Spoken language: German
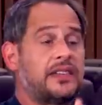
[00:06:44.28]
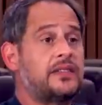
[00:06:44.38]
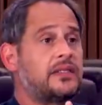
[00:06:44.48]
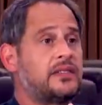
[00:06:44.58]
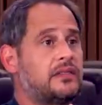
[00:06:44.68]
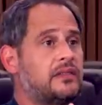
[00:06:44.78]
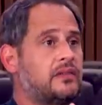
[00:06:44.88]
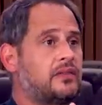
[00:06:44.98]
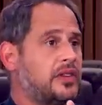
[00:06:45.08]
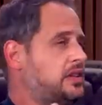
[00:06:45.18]
das
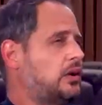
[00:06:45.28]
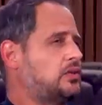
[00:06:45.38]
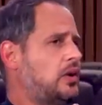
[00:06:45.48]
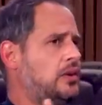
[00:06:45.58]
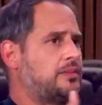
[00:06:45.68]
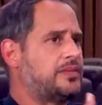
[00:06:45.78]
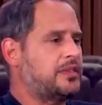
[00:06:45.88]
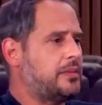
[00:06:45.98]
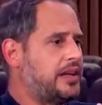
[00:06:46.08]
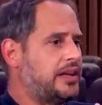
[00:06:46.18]
finde ich auch toll,
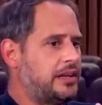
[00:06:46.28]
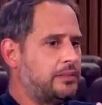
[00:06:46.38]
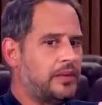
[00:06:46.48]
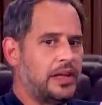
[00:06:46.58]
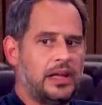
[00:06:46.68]
dass man dann eben